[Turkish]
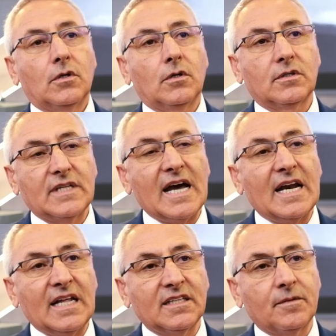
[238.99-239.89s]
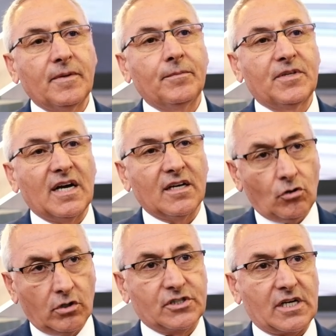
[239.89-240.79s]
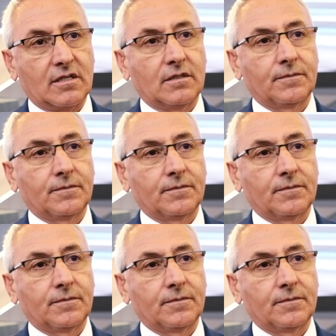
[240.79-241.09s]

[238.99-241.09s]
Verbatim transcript: e, değerlendirme imkanı olacak.